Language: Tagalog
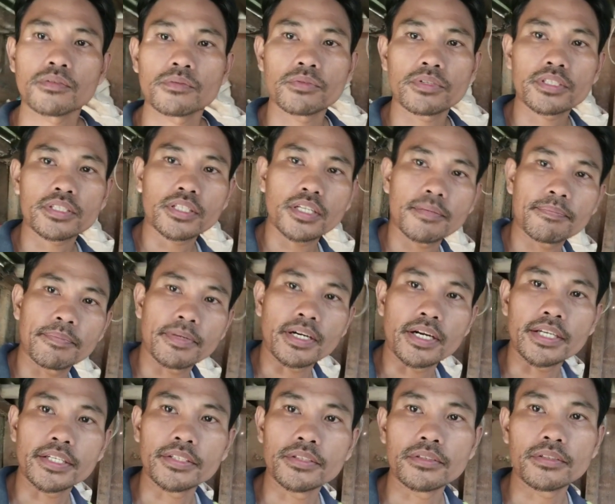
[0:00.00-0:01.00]
What's up
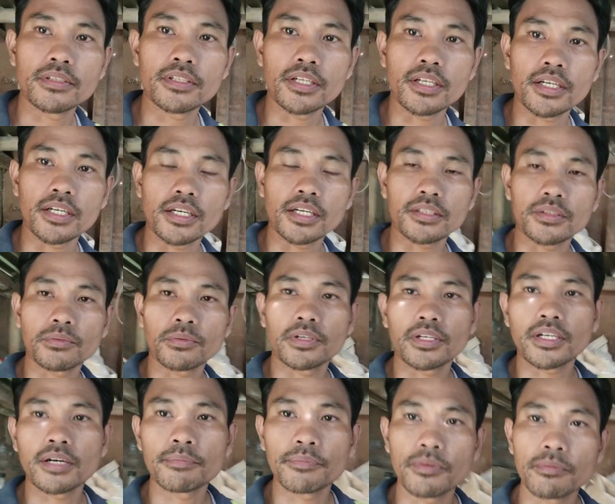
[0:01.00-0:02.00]
mga idol at
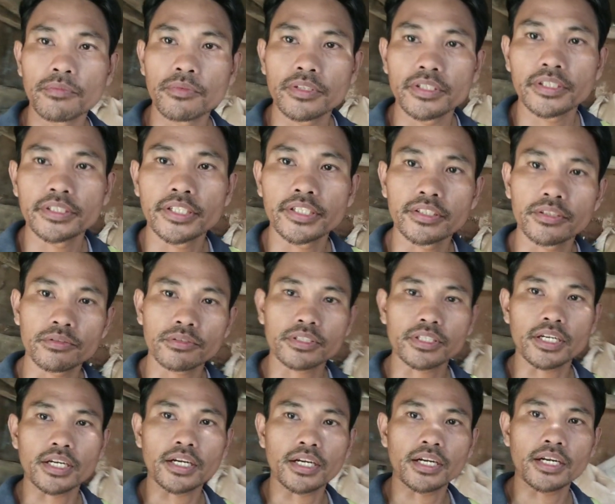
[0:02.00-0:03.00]
welcome po muli dito
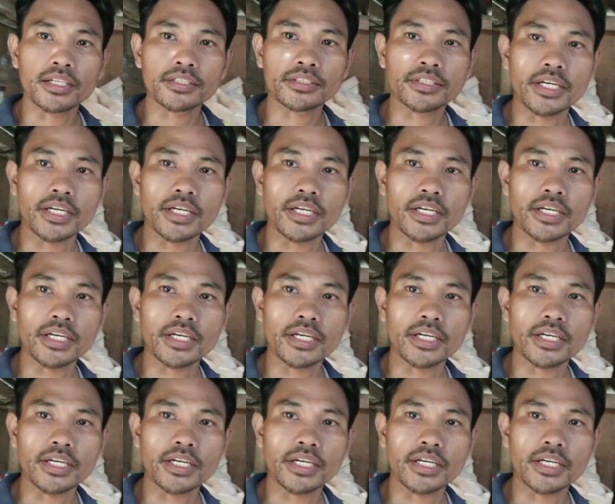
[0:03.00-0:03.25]
sa